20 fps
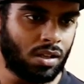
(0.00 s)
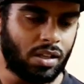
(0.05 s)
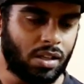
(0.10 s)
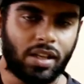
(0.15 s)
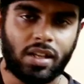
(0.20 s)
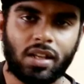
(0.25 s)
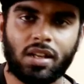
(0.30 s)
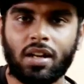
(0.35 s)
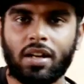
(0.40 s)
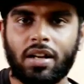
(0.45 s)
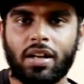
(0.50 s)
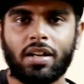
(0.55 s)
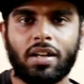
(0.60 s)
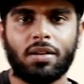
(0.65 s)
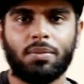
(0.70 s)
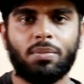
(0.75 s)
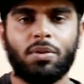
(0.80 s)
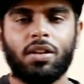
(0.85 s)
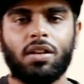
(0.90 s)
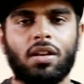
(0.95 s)
இன்றைக்கி என்ன
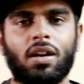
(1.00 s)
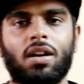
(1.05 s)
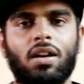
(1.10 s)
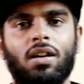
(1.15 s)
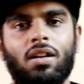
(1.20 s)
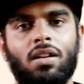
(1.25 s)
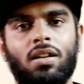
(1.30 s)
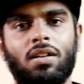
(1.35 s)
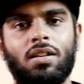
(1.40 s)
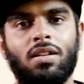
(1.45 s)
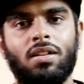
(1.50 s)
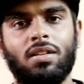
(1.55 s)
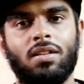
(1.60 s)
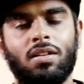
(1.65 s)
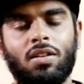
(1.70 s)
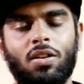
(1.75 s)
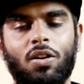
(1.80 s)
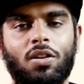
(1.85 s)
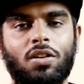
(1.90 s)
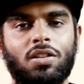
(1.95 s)
டேட் அப்படின்னா
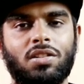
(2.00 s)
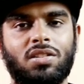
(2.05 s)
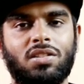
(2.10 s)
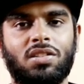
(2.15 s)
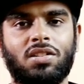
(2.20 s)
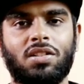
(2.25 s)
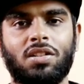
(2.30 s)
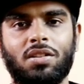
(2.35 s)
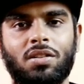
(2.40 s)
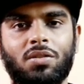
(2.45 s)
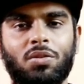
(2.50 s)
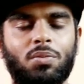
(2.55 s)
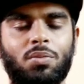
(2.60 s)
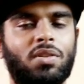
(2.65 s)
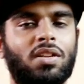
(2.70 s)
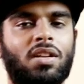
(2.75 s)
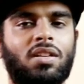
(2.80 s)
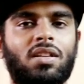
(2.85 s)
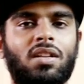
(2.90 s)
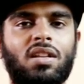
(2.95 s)
ஆகஸ்ட்
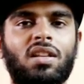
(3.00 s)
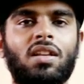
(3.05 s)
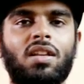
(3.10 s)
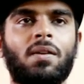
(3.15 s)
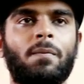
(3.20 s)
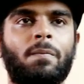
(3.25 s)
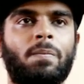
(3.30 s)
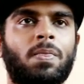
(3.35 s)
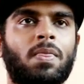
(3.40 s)
ஒன்பதாம் தேதி